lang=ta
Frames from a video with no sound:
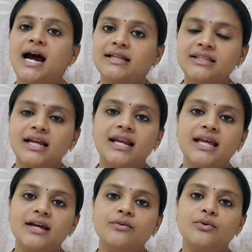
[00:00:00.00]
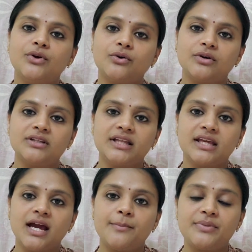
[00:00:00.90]
அதனால ஒரு குழந்தைக்கு
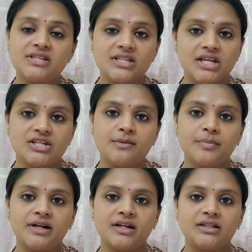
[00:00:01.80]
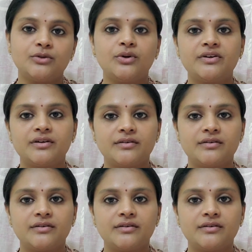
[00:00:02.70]
அப்ரிசியேஷன் பண்றது ஒரு